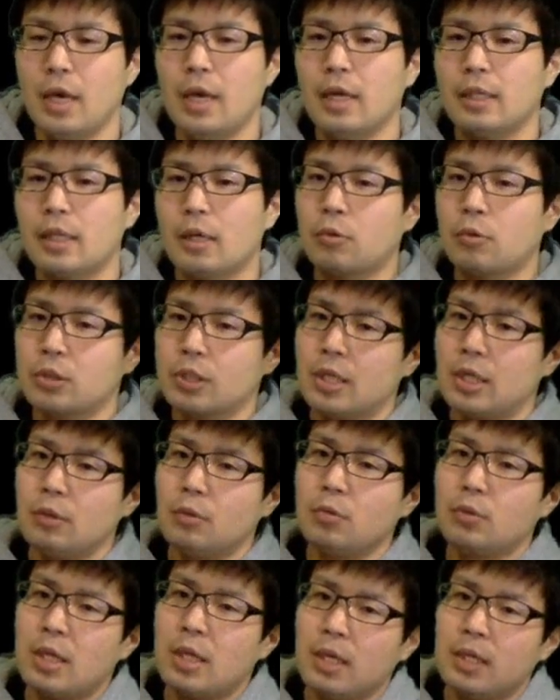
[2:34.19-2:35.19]
で、こちらの
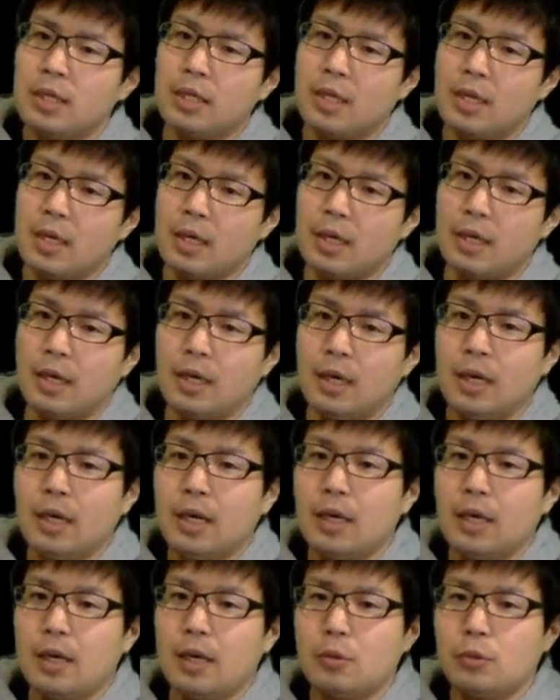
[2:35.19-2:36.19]
定義で、
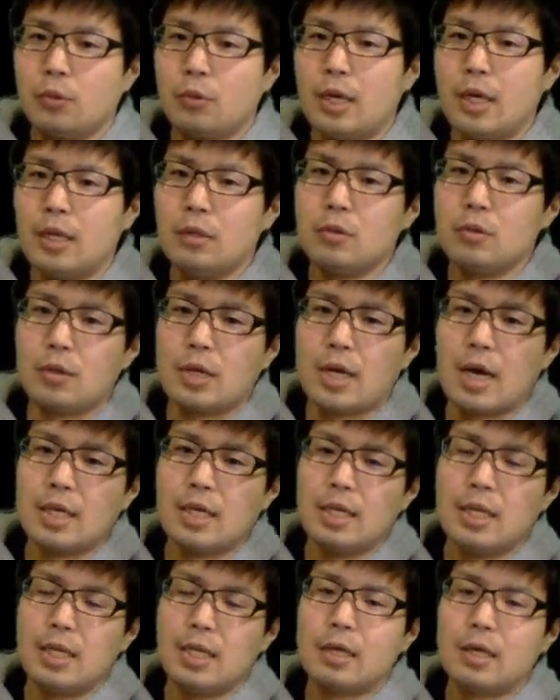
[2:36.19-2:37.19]
えー、この n を
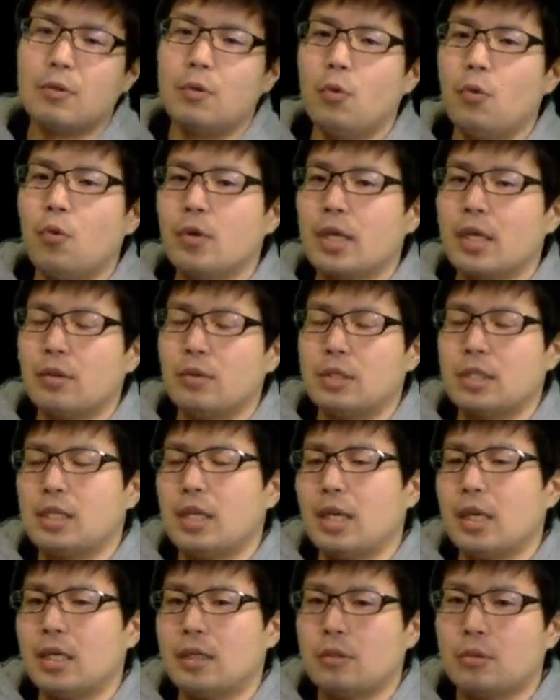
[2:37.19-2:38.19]
限りなく大きくし
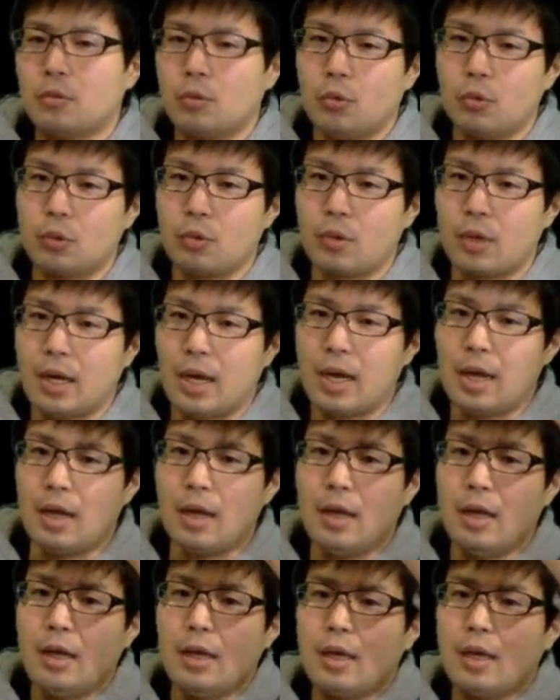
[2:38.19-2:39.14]
ていくととか、